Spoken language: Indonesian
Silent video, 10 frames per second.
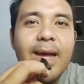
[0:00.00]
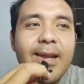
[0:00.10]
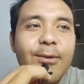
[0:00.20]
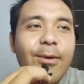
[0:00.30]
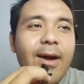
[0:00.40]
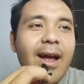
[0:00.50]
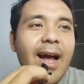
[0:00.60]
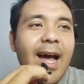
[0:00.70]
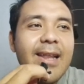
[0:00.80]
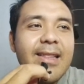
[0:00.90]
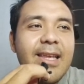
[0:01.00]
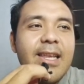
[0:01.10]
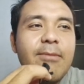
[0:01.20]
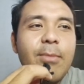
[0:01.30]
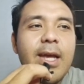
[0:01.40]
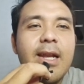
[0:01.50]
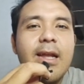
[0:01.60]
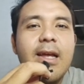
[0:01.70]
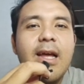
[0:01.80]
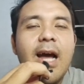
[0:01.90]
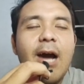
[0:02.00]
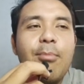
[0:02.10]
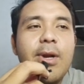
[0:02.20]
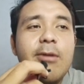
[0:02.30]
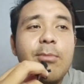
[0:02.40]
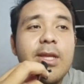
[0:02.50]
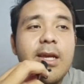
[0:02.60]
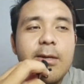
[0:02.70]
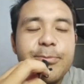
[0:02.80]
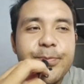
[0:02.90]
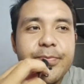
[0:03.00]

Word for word: mainnya gue kagak ngerti ini main apa namanya